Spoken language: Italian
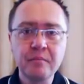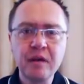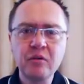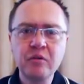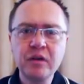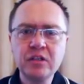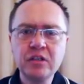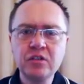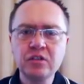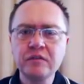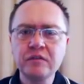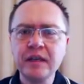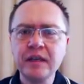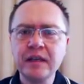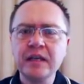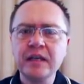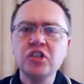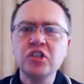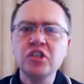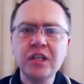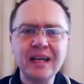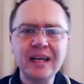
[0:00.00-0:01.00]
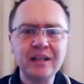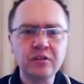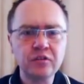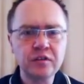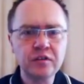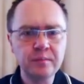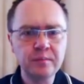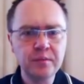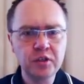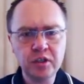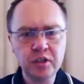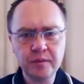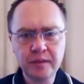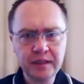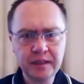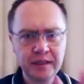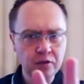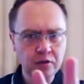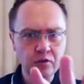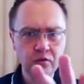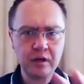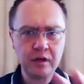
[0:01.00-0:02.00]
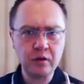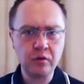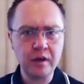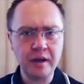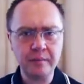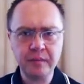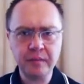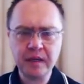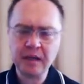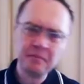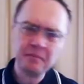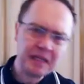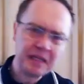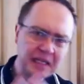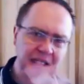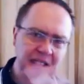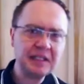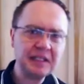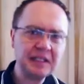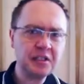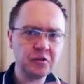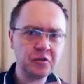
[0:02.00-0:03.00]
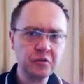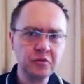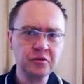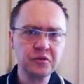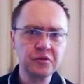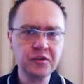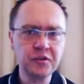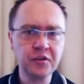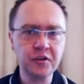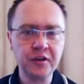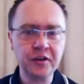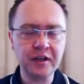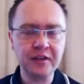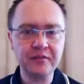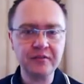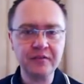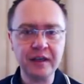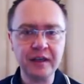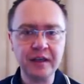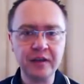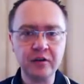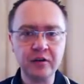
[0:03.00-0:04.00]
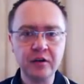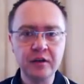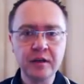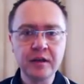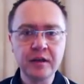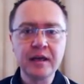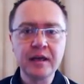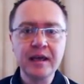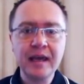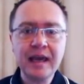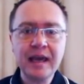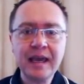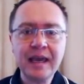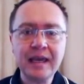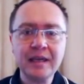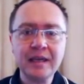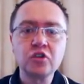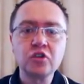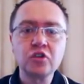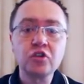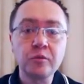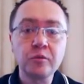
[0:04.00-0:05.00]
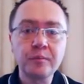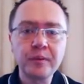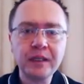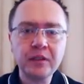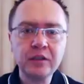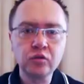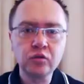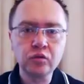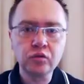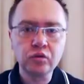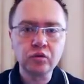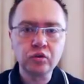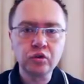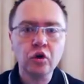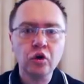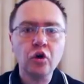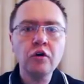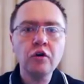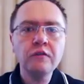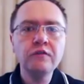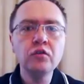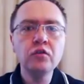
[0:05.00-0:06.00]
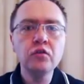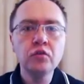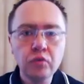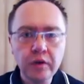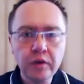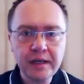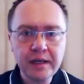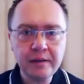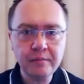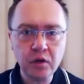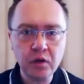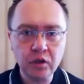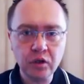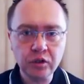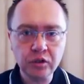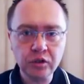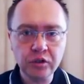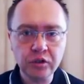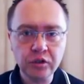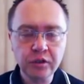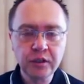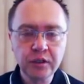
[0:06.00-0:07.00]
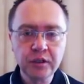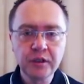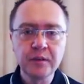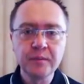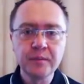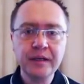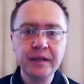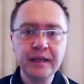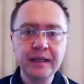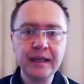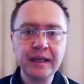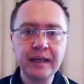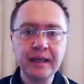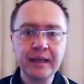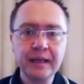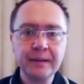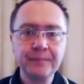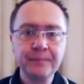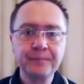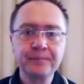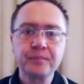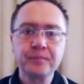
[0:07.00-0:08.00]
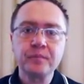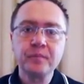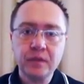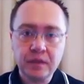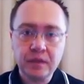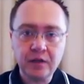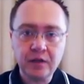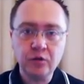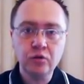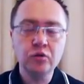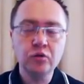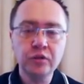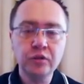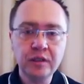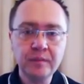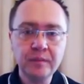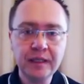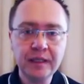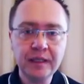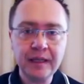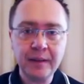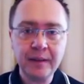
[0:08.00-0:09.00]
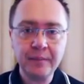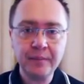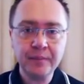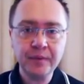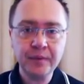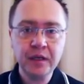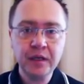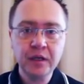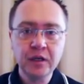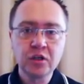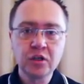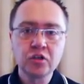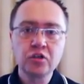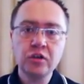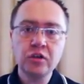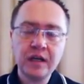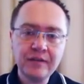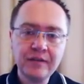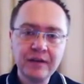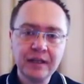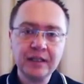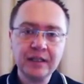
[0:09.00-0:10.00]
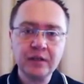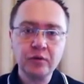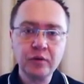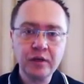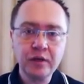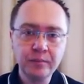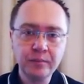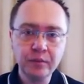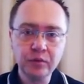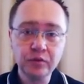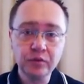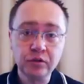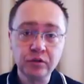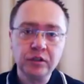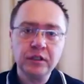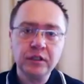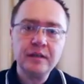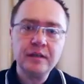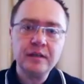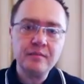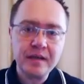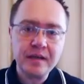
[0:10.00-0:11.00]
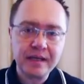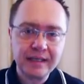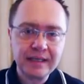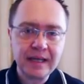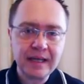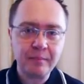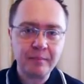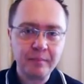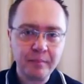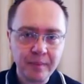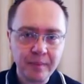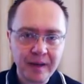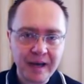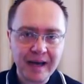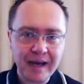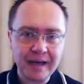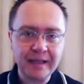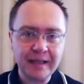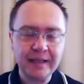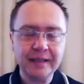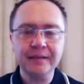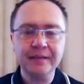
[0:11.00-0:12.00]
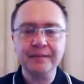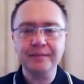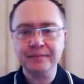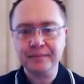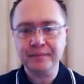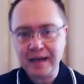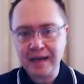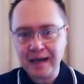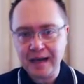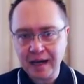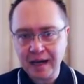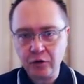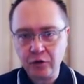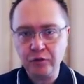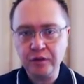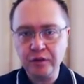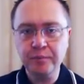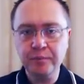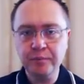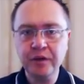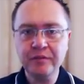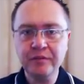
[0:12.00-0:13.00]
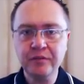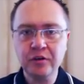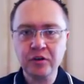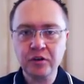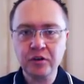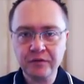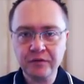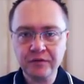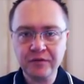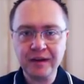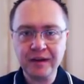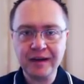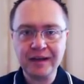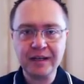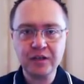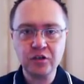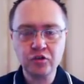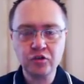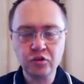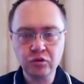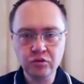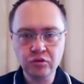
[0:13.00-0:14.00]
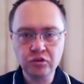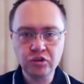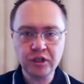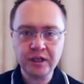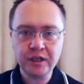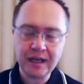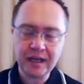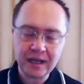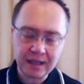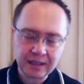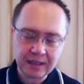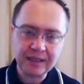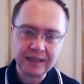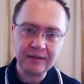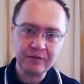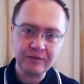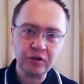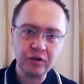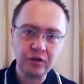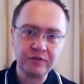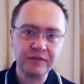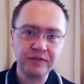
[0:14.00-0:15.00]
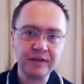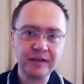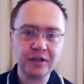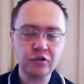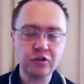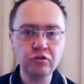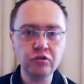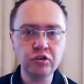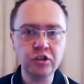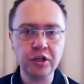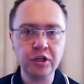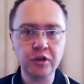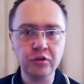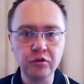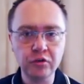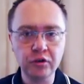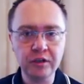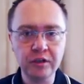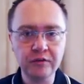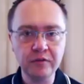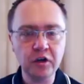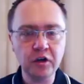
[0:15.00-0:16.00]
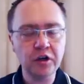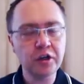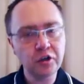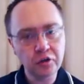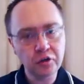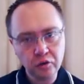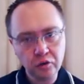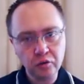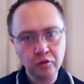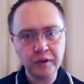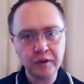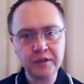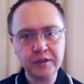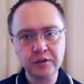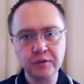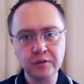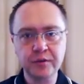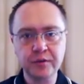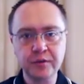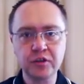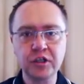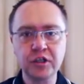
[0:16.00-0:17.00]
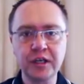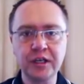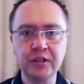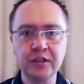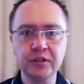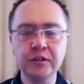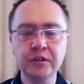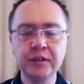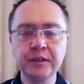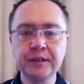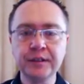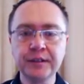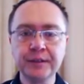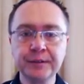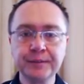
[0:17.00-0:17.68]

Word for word: ma questo viene girato semplicemente con una webcam ad alta risoluzione, è vero, e soprattutto ovunque nel mondo, perché negli ultimi tempi sono arrivato a quel punto di libertà pari a cui poi vorrò far raggiungere, che vorrò far raggiungere ognuno di voi con questo progetto,